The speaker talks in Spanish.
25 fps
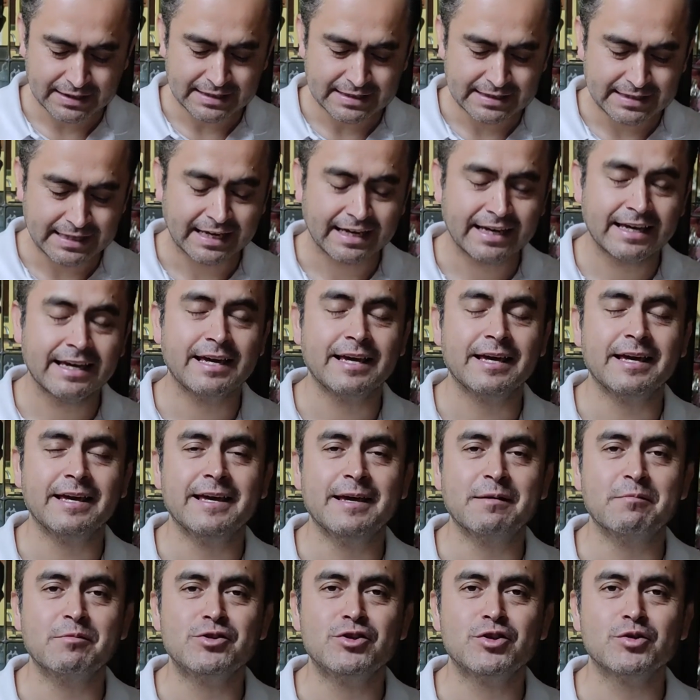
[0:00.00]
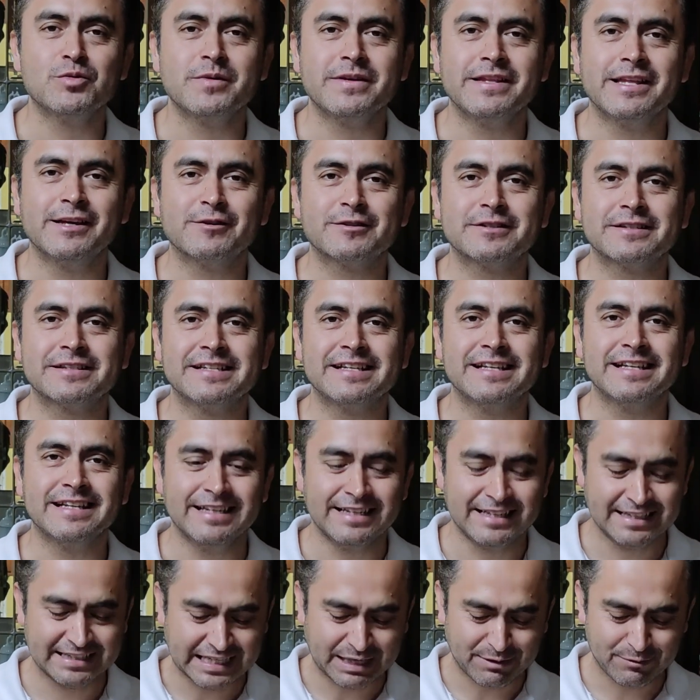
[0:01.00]
Sé que en muchos videos
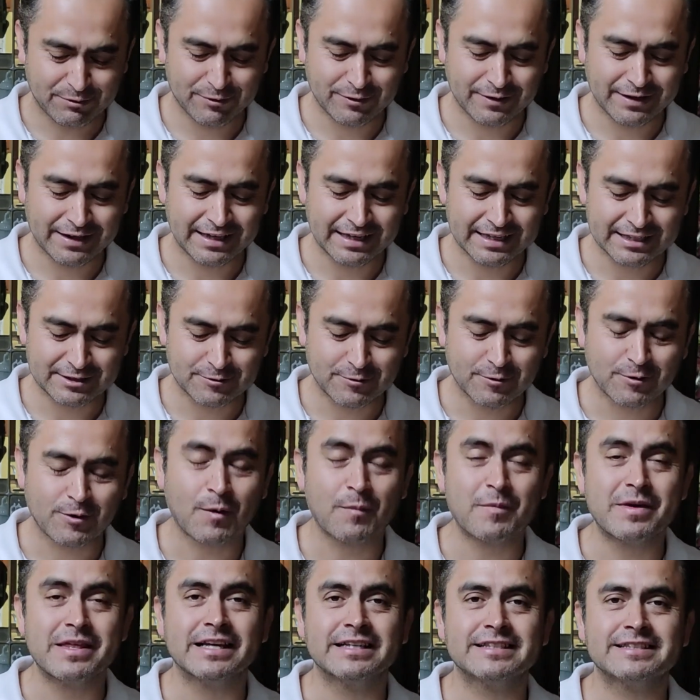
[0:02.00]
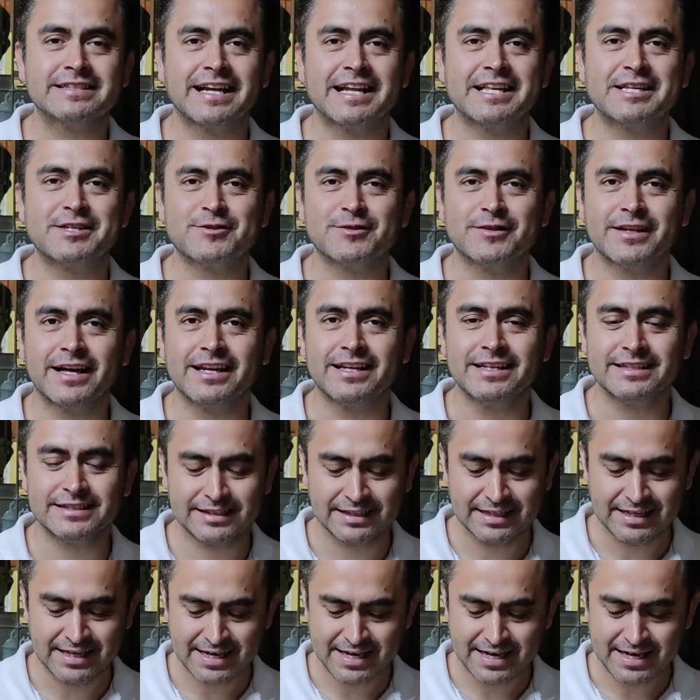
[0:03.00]
les hablo de que son comidas
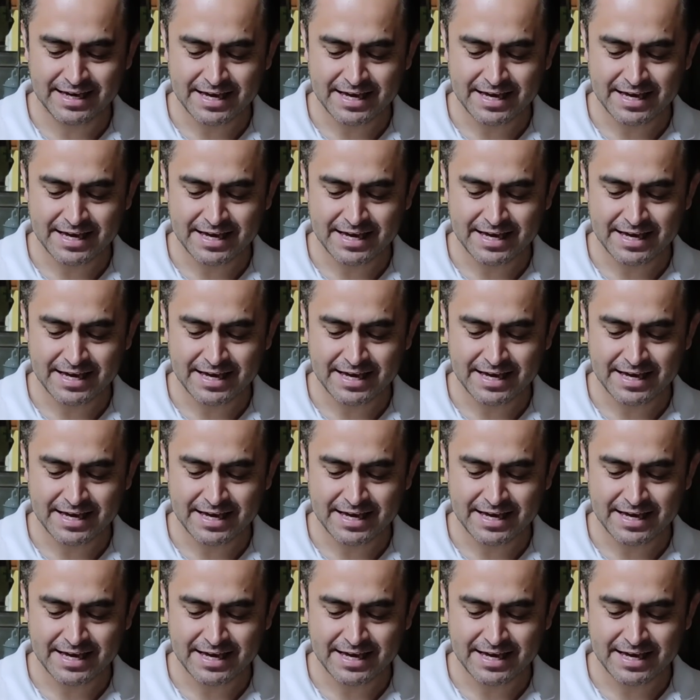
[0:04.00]
tradicionales.